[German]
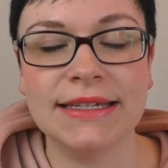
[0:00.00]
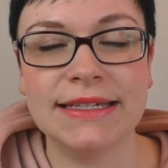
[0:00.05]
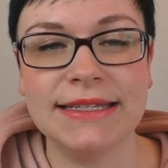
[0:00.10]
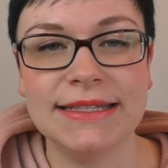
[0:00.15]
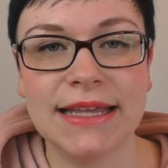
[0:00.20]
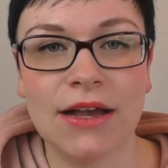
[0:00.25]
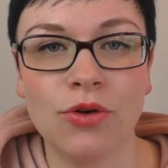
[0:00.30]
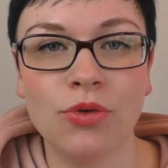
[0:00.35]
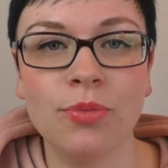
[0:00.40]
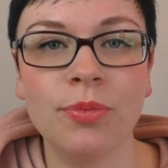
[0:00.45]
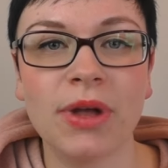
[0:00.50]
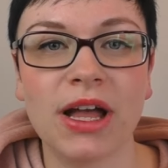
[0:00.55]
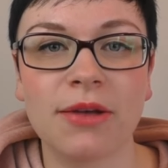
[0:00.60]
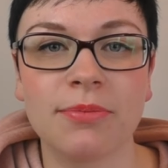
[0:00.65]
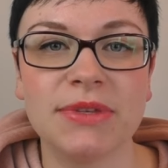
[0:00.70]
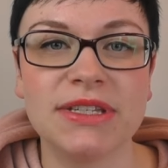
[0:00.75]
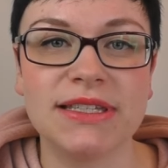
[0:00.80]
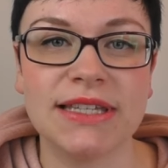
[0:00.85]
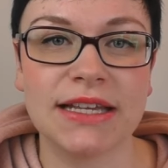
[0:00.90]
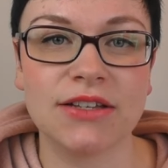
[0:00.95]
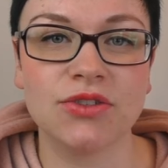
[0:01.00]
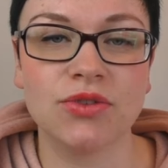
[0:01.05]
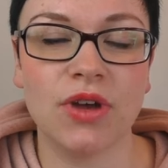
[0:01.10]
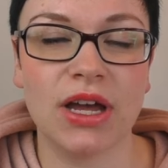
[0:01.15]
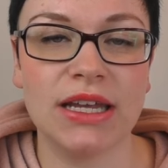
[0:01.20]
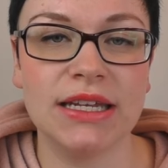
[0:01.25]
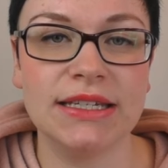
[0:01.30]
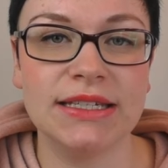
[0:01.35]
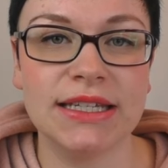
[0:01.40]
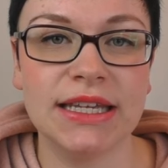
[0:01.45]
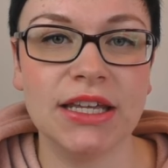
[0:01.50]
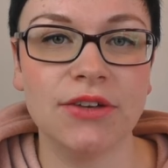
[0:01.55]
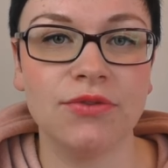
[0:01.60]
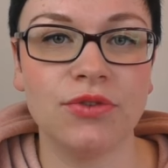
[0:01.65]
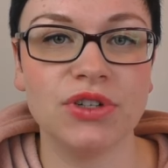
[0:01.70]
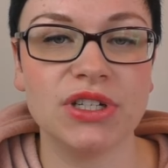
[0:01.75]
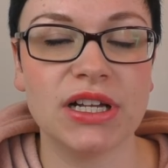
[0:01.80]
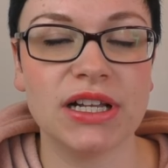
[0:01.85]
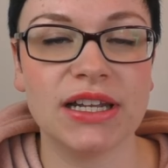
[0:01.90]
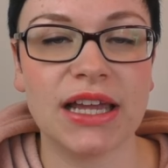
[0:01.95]
dieser Umgang mit Sexualität
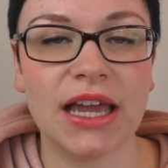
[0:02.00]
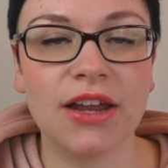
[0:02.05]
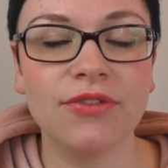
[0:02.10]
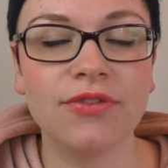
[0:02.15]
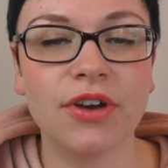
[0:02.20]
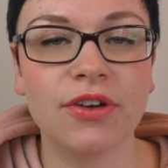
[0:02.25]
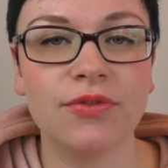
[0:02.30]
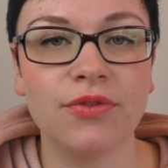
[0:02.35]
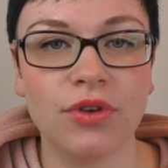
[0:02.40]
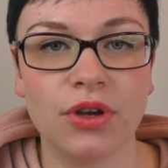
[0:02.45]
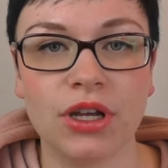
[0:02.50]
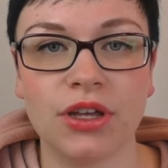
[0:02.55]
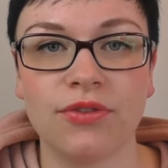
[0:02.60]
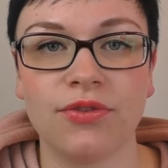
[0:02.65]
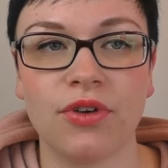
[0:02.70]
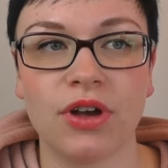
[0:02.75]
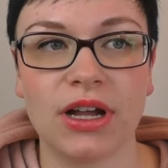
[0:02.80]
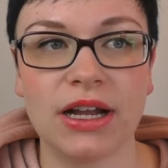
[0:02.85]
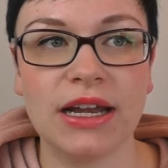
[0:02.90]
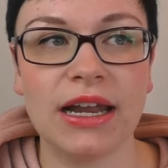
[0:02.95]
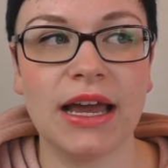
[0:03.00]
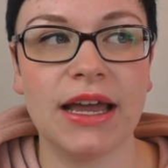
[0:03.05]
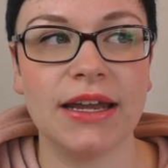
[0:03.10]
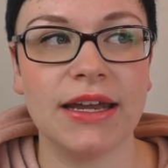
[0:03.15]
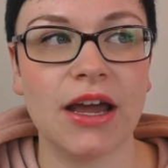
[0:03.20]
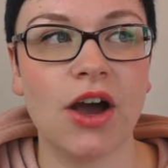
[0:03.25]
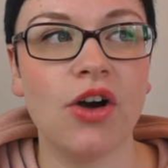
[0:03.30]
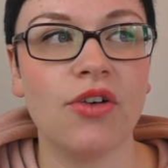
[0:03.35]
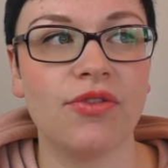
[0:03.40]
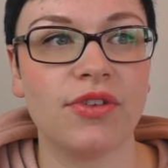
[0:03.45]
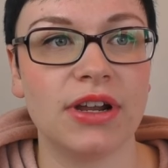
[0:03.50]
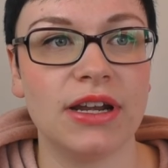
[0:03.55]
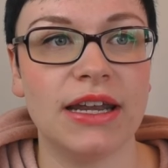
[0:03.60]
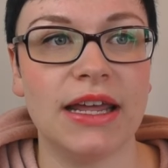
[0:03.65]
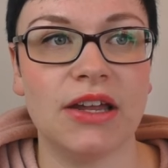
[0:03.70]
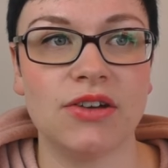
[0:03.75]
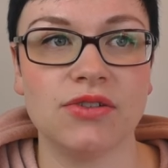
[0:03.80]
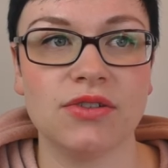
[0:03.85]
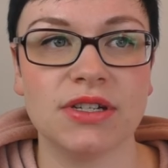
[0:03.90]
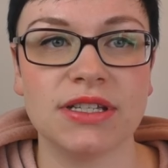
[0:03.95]
wird halt einfach wirklich von klein auf
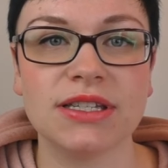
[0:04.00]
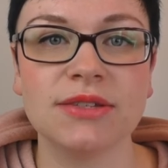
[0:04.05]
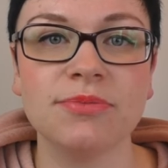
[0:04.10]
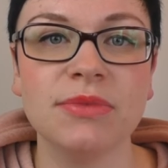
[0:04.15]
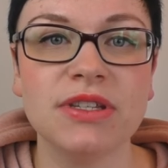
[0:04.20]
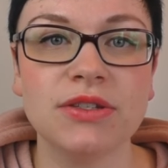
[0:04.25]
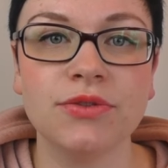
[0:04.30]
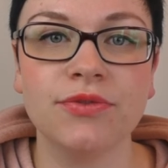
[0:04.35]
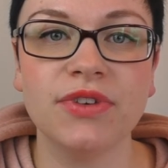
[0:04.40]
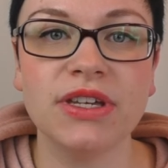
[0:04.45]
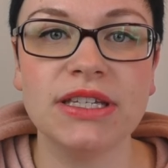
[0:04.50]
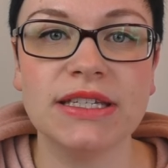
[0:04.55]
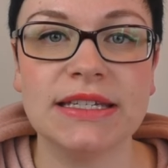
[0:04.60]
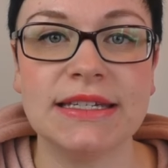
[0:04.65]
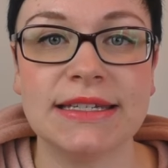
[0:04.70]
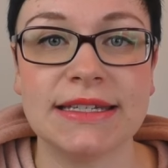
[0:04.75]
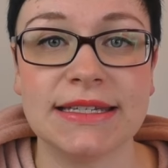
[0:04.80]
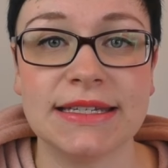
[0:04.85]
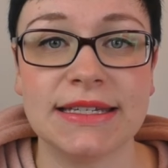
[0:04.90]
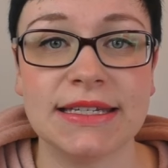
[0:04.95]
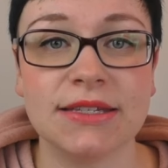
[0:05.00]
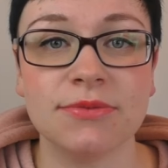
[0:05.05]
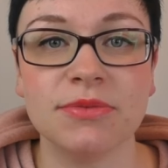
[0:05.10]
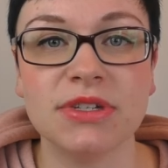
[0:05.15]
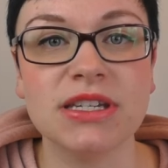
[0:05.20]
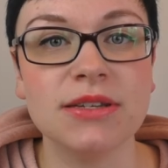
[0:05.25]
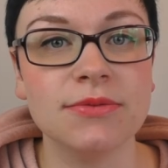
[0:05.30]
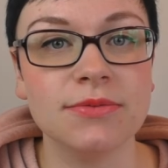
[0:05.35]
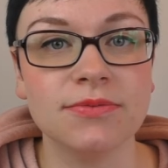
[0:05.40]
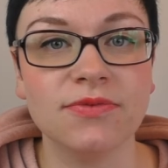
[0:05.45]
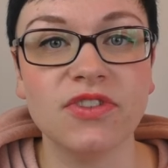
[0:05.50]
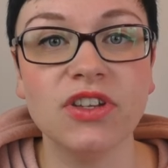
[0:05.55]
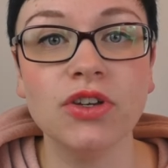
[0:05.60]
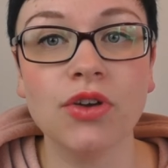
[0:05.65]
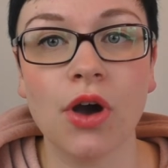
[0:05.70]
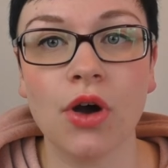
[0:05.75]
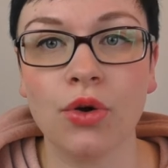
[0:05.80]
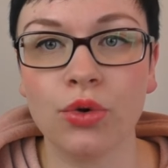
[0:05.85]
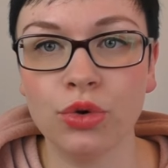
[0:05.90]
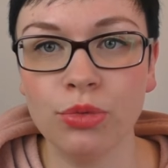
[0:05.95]
gelernt. Und das ist mir so wichtig, dass ich das mit diesem
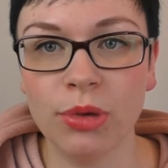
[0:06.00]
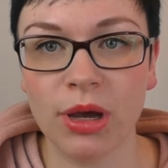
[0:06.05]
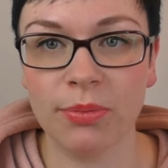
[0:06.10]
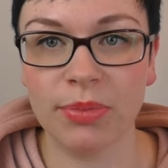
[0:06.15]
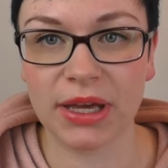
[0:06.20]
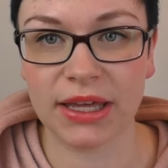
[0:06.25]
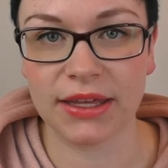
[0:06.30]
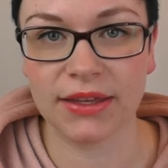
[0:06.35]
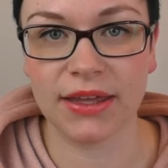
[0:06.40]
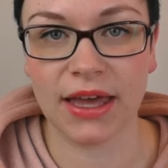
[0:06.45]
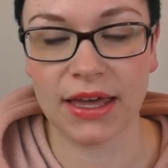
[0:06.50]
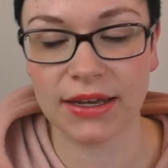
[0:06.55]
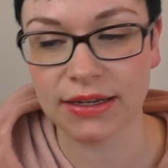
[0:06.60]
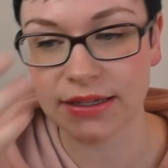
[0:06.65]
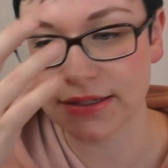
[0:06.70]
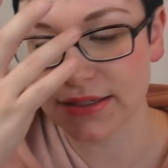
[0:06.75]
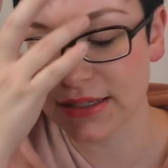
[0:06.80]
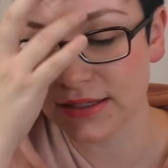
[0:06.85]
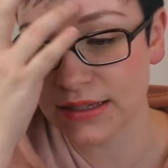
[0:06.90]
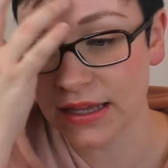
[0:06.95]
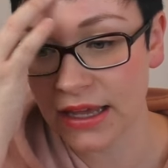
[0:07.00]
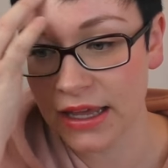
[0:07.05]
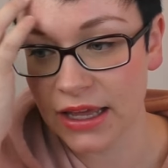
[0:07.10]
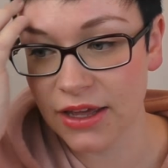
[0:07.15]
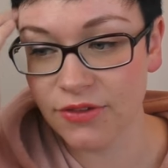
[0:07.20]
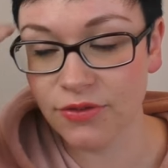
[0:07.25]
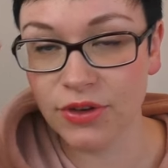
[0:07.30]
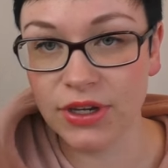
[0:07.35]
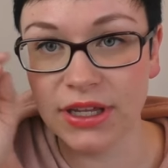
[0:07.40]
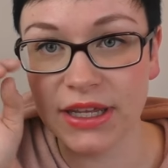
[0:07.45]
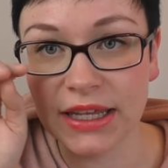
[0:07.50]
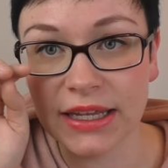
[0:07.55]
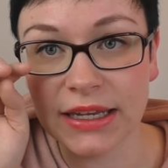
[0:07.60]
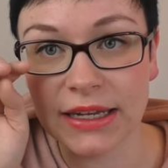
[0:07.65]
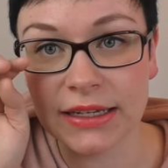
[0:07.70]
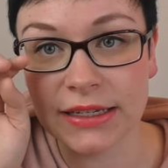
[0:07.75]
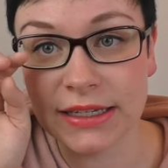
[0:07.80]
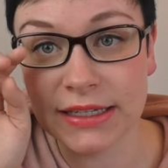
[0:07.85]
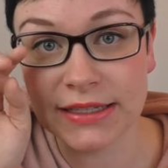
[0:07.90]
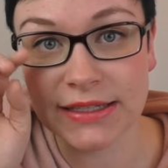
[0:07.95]
Video auch rüberbringen kann, dass es für die
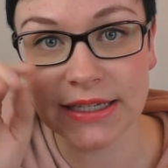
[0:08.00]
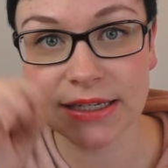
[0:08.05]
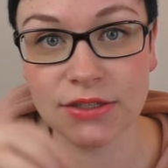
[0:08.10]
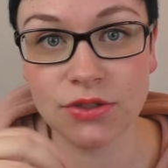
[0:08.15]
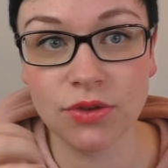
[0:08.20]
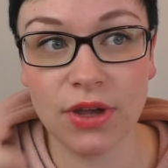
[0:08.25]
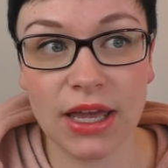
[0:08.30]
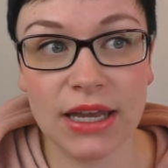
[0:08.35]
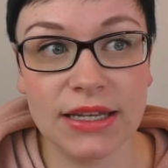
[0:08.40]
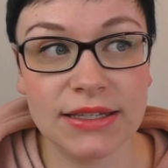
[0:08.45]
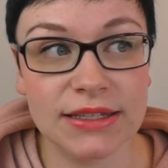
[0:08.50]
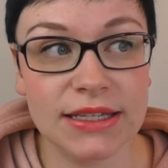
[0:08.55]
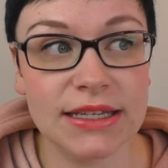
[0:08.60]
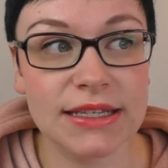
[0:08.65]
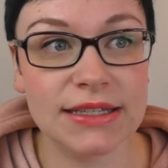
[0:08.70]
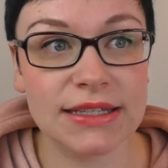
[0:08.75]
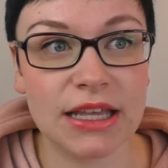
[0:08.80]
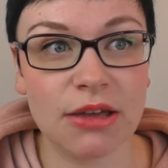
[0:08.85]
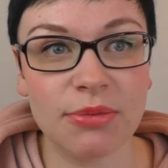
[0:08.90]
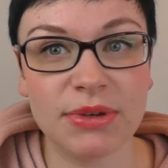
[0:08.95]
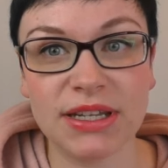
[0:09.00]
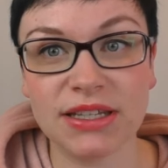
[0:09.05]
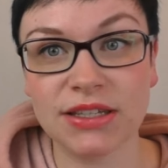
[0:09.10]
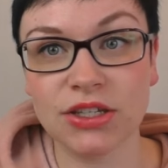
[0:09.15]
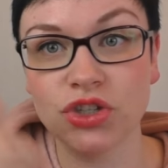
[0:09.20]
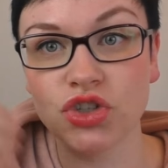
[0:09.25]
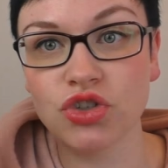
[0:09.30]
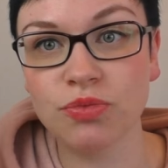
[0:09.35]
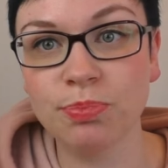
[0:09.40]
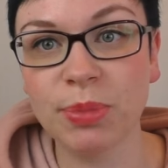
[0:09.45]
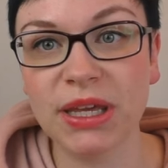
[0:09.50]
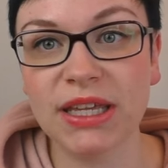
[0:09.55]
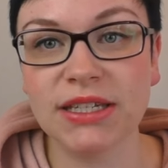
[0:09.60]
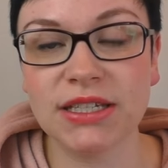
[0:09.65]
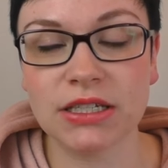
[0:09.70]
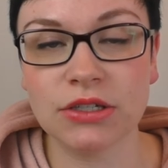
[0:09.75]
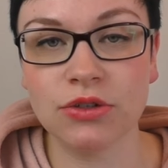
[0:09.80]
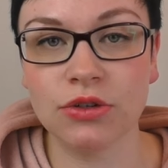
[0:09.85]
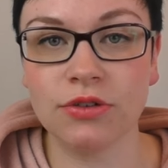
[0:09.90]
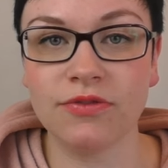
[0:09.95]
Kinder nichts Sexuelles ist, aber dass es
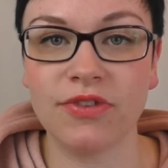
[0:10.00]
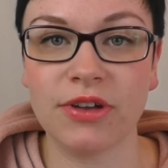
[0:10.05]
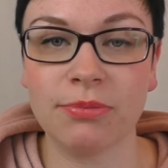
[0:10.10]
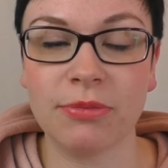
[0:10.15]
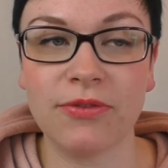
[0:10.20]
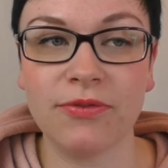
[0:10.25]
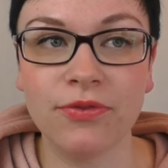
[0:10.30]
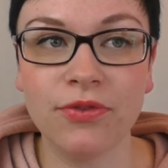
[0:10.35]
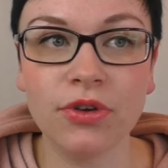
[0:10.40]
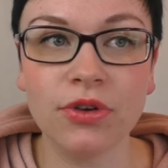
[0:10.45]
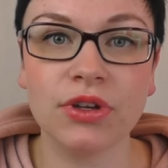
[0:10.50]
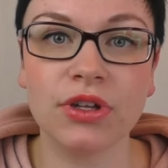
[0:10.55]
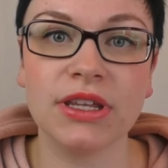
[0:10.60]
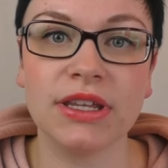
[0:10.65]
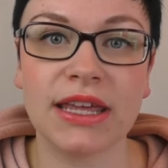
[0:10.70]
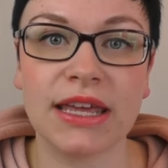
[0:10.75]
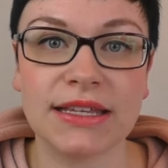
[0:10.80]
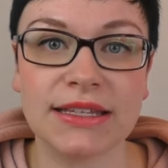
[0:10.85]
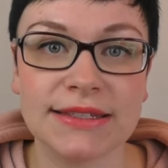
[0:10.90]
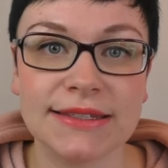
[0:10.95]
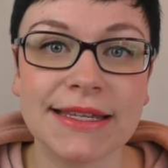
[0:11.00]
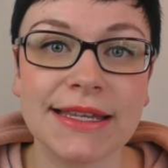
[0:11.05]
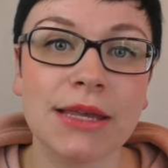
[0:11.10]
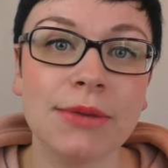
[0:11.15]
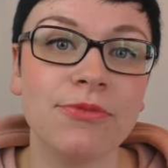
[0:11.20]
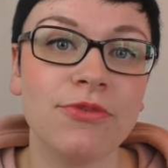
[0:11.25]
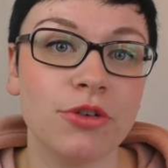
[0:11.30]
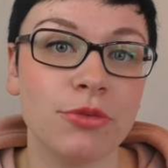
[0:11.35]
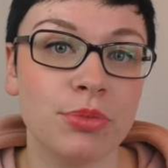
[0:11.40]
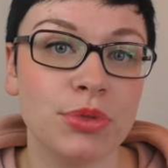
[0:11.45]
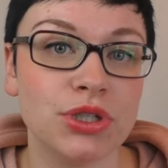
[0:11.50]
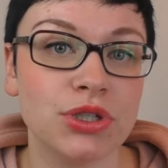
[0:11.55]
später irgendwann mal wirklich extrem von